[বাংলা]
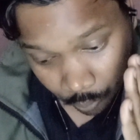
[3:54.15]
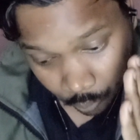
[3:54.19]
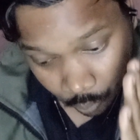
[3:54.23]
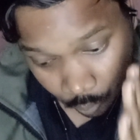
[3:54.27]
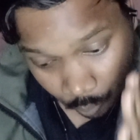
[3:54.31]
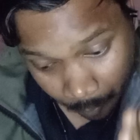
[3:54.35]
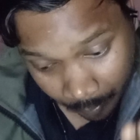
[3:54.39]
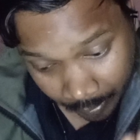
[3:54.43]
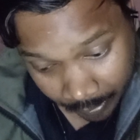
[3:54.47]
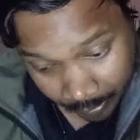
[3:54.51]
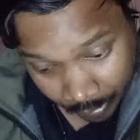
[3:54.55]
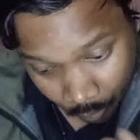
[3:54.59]

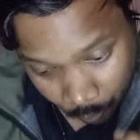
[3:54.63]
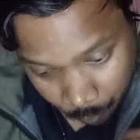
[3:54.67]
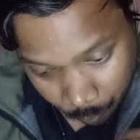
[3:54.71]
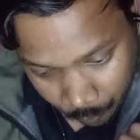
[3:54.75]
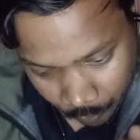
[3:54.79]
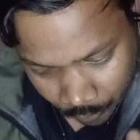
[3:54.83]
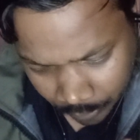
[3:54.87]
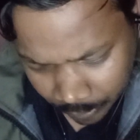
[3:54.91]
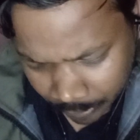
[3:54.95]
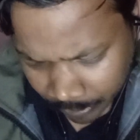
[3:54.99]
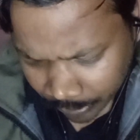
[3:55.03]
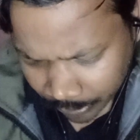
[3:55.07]
কুমারের
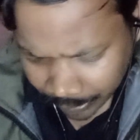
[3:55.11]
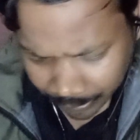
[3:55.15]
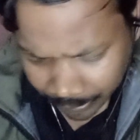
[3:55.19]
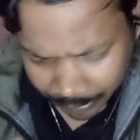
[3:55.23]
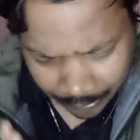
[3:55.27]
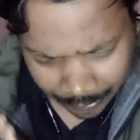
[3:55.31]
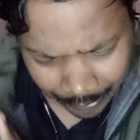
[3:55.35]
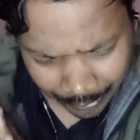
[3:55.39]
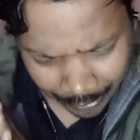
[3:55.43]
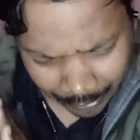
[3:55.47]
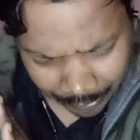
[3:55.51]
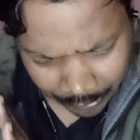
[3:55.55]
উপর
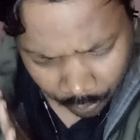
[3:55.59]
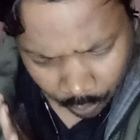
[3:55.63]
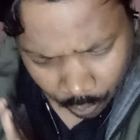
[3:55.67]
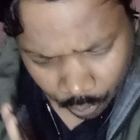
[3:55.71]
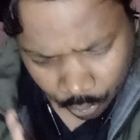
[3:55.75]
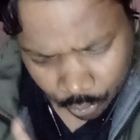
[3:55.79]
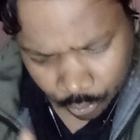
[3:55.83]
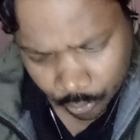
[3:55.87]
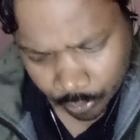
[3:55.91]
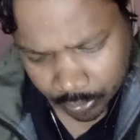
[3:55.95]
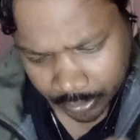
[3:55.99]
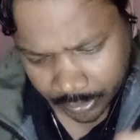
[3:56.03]
এর আগে
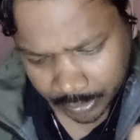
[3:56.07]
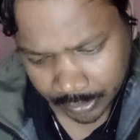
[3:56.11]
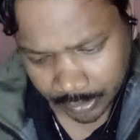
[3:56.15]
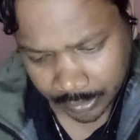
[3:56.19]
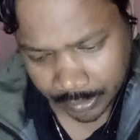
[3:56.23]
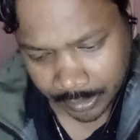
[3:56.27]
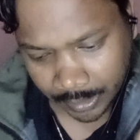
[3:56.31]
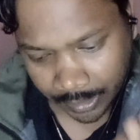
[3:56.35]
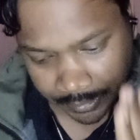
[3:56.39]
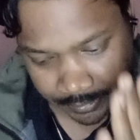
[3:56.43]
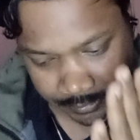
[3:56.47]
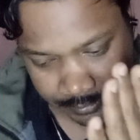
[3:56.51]
কখনো দেখেনি
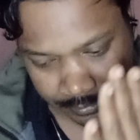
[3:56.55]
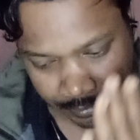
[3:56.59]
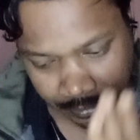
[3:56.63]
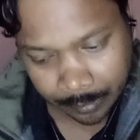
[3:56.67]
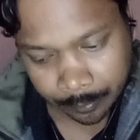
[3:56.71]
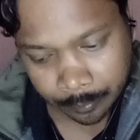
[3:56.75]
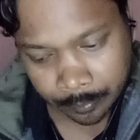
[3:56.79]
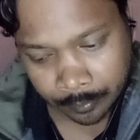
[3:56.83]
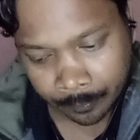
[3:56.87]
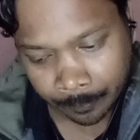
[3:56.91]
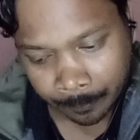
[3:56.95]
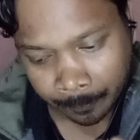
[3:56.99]
রাজ সাহেব